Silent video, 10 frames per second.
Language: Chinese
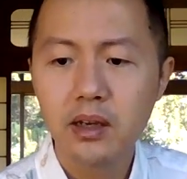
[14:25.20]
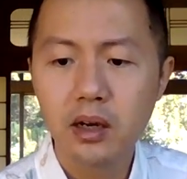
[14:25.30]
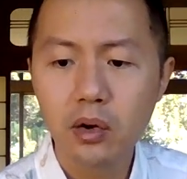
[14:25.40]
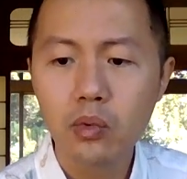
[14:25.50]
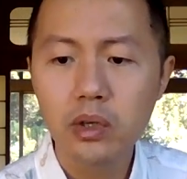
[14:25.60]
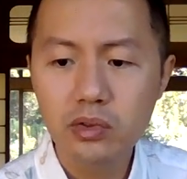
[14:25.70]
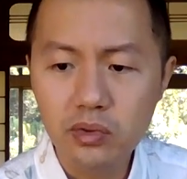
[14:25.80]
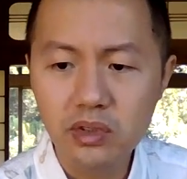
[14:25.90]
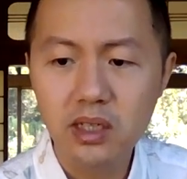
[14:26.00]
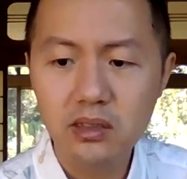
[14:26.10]
然后归
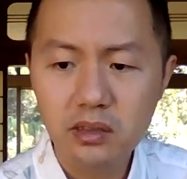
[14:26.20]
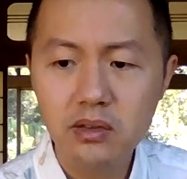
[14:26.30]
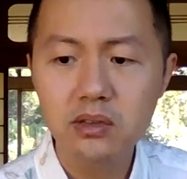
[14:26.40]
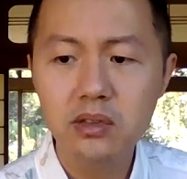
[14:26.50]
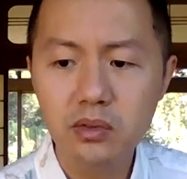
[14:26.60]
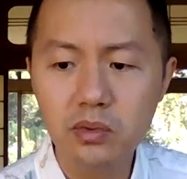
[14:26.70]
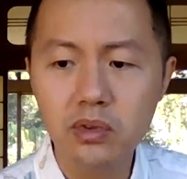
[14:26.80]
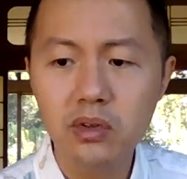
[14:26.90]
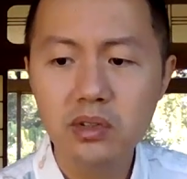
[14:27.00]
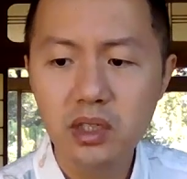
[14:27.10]
属上市公司股
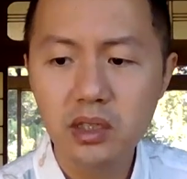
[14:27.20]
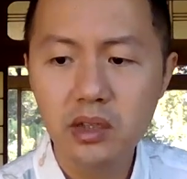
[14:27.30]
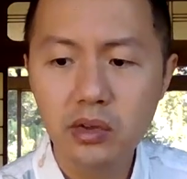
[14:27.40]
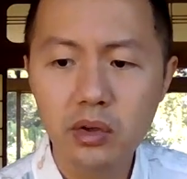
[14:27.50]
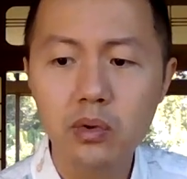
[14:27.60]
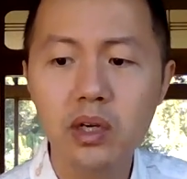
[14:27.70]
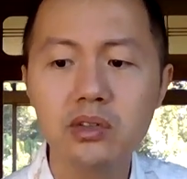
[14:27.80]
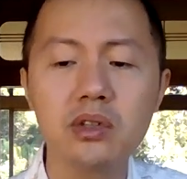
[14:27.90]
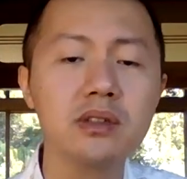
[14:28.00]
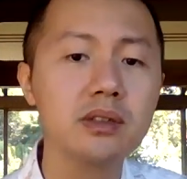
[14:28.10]
东净利润亏
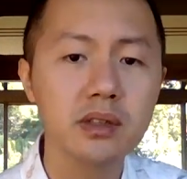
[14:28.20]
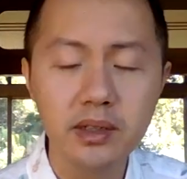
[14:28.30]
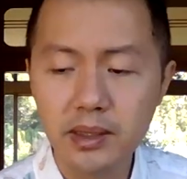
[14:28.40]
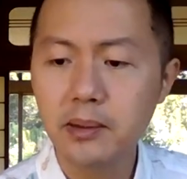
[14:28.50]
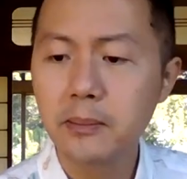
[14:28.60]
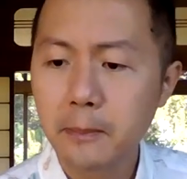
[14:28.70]
损四个亿